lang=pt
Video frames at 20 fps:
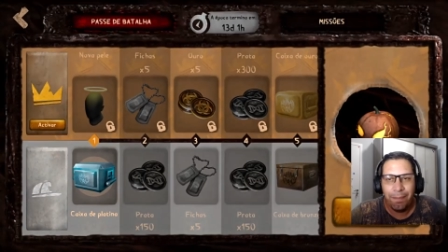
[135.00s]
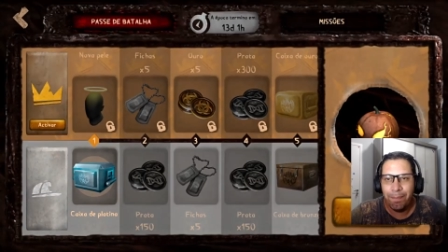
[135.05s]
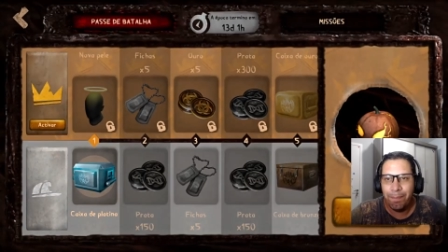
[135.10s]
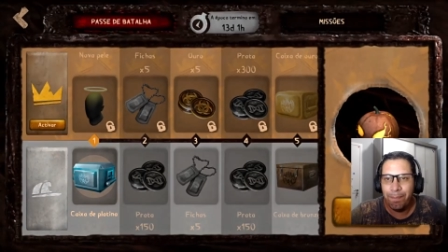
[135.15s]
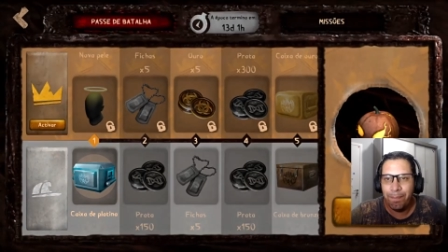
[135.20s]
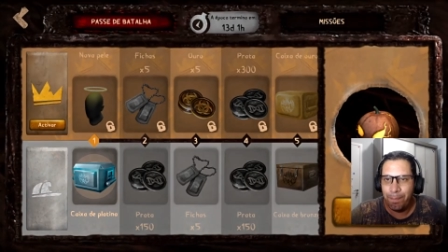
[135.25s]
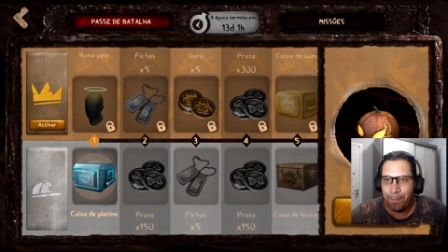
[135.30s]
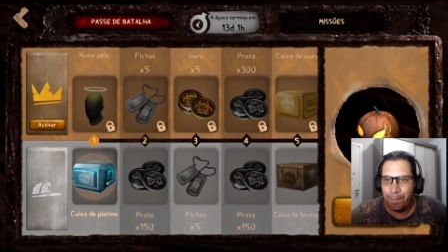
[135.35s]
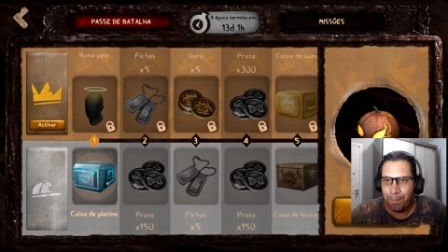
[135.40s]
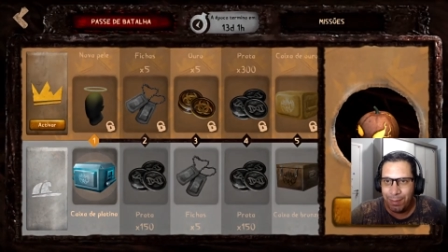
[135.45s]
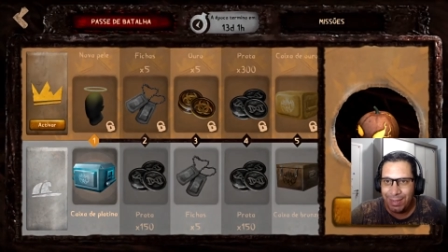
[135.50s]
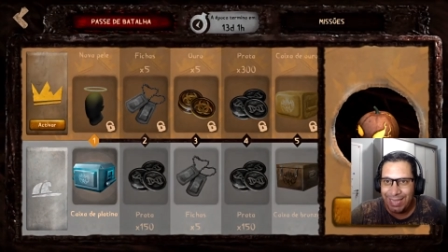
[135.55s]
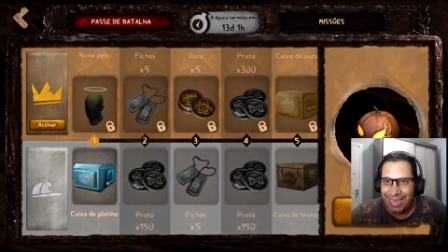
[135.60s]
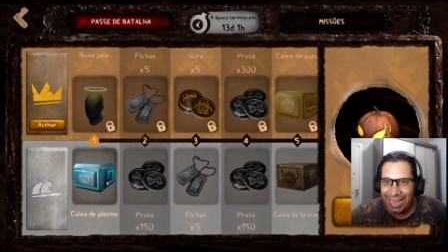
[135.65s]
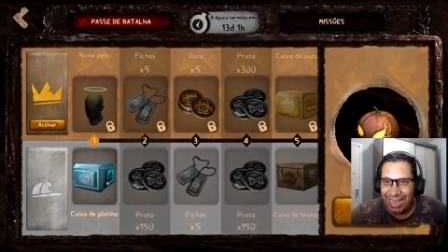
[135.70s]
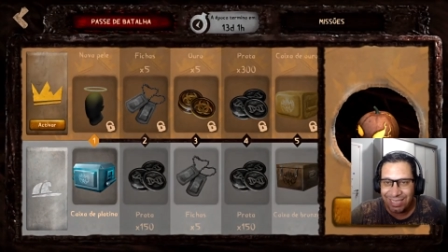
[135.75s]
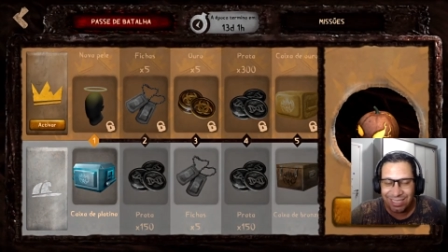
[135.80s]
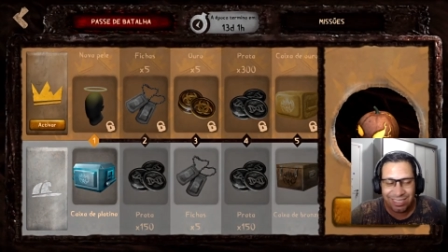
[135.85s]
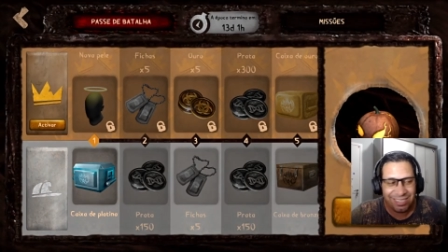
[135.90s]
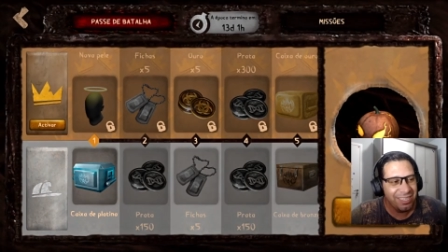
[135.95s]
ali
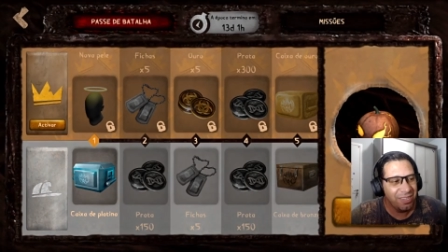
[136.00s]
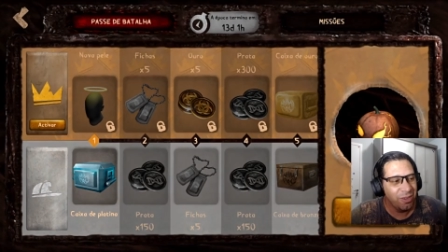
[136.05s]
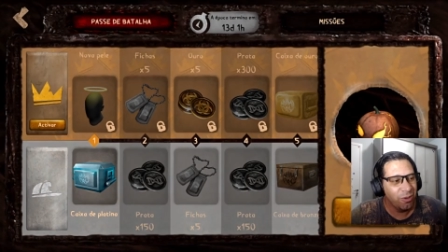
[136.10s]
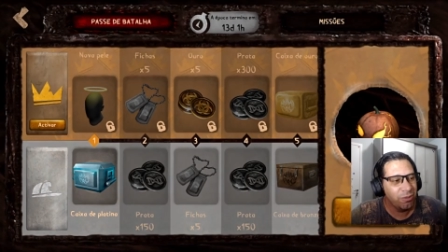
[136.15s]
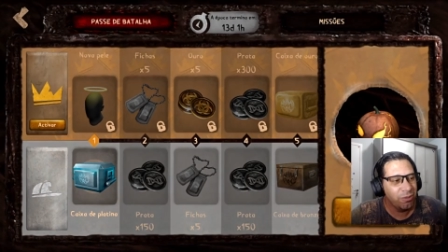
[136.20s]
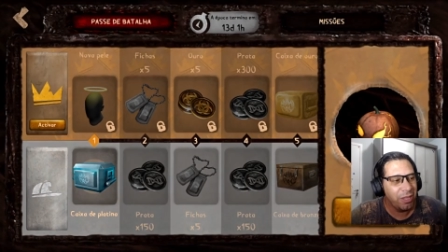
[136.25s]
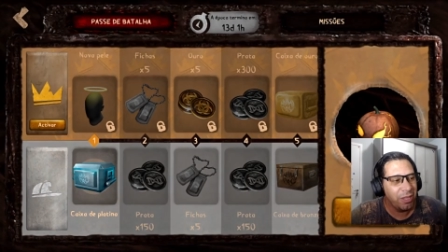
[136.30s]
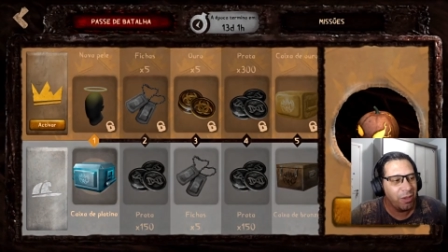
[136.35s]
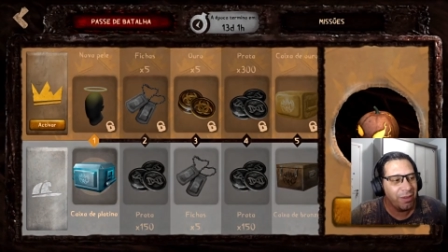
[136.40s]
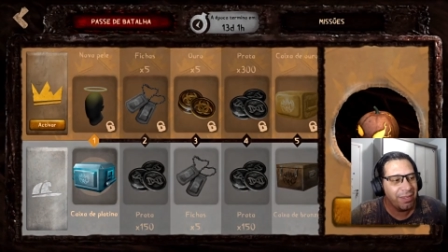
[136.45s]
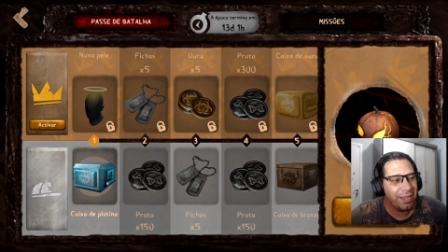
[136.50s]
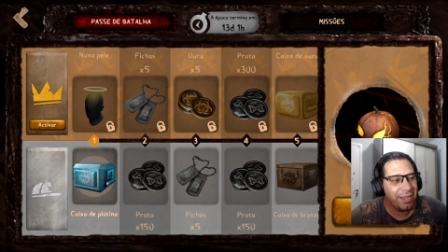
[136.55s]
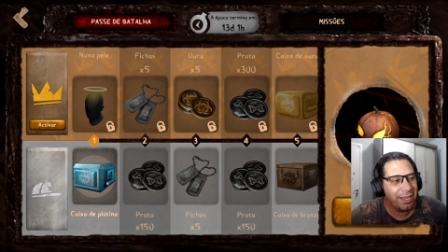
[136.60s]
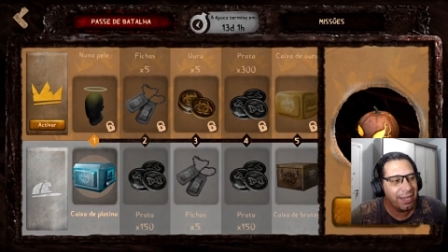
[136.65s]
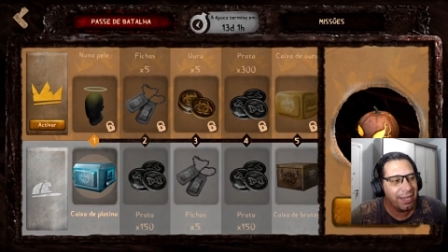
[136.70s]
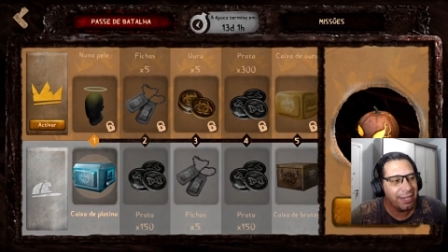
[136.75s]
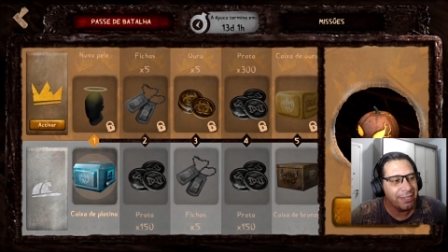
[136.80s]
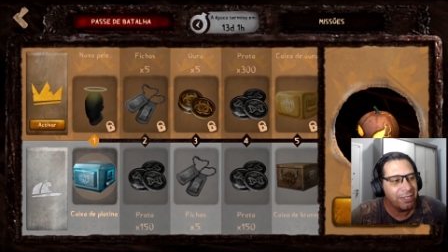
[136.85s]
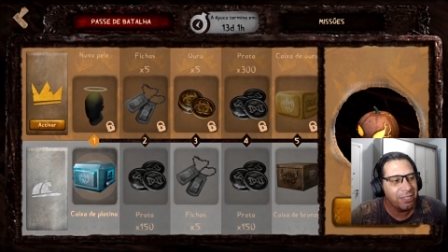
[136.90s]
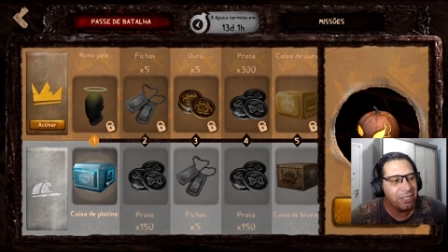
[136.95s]
grátis eu tenho essa
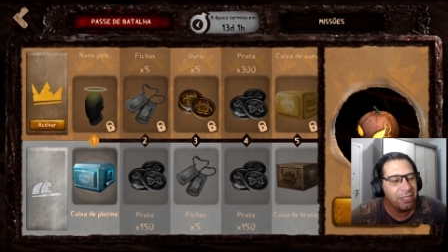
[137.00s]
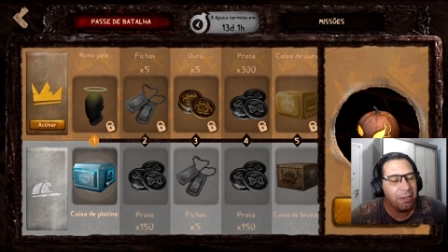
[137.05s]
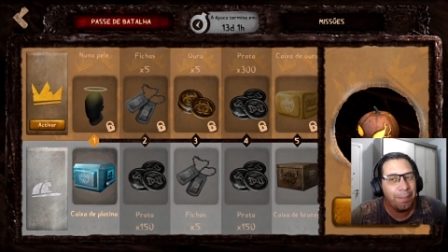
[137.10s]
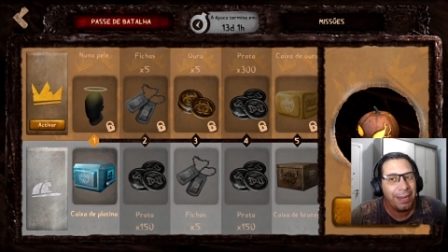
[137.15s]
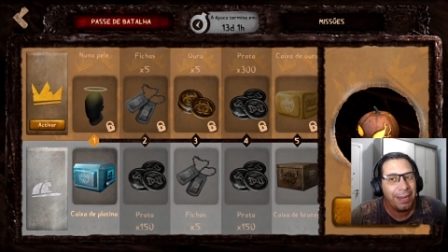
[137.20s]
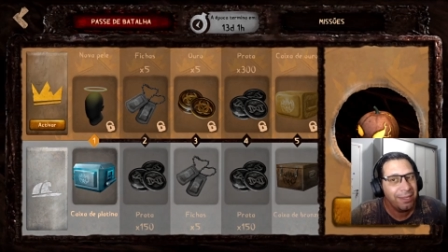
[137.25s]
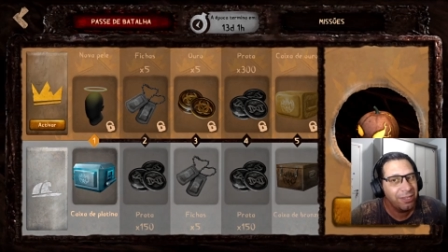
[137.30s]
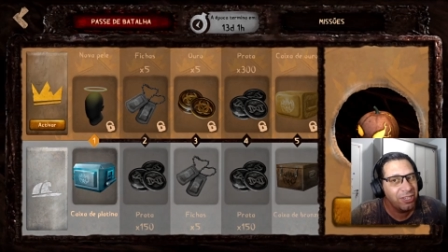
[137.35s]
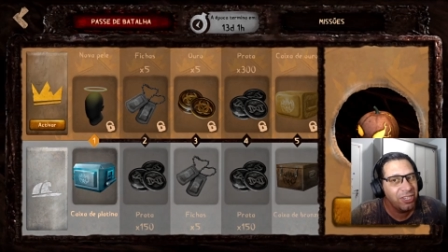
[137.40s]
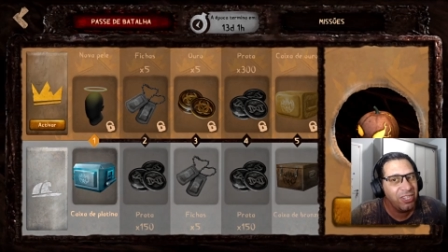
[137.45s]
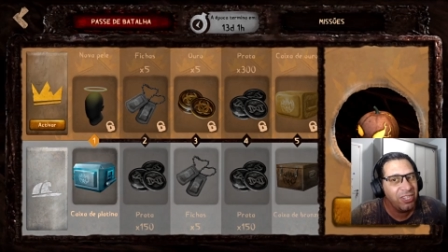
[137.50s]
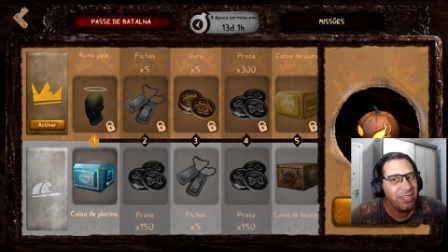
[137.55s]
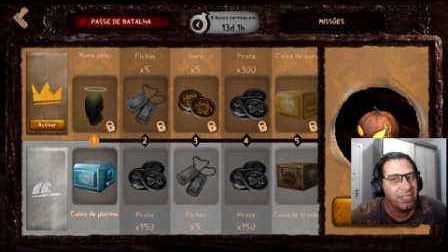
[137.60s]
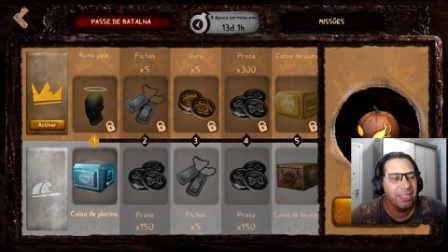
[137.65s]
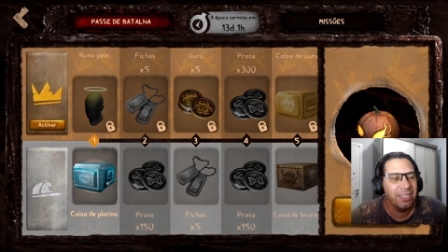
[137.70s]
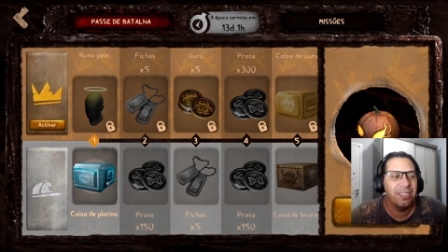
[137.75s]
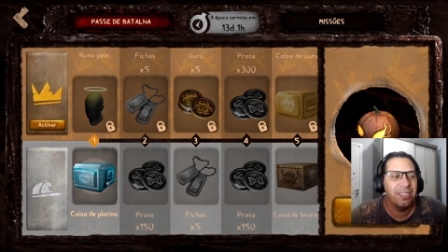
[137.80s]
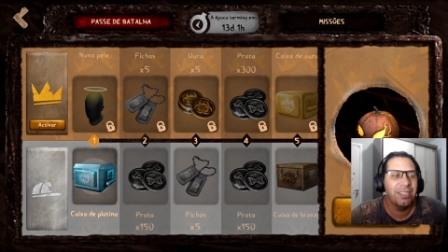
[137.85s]
caixa de platina.